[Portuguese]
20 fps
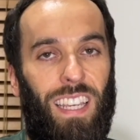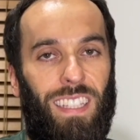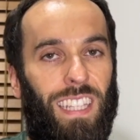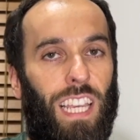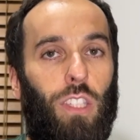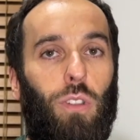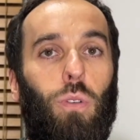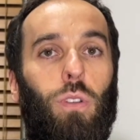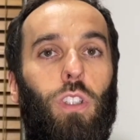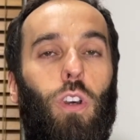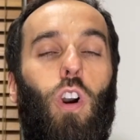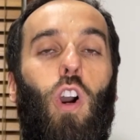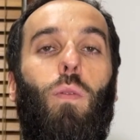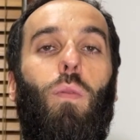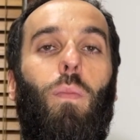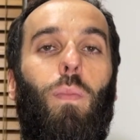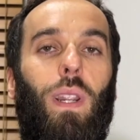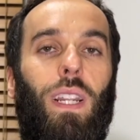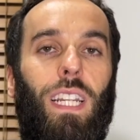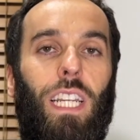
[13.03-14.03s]
Nem tudo saiu
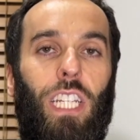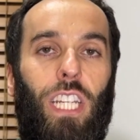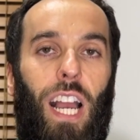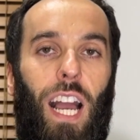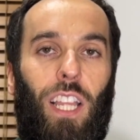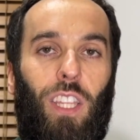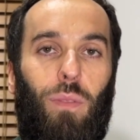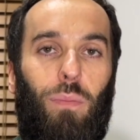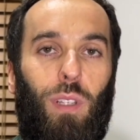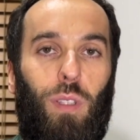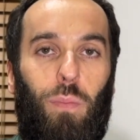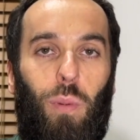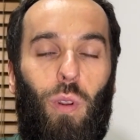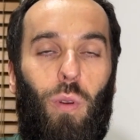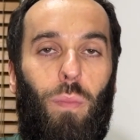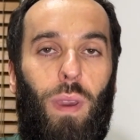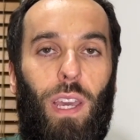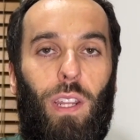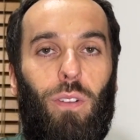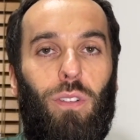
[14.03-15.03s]
como planejado, mas pelo
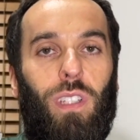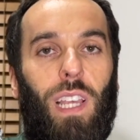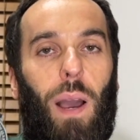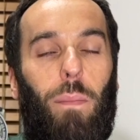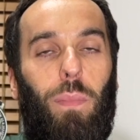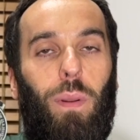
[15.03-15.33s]
menos a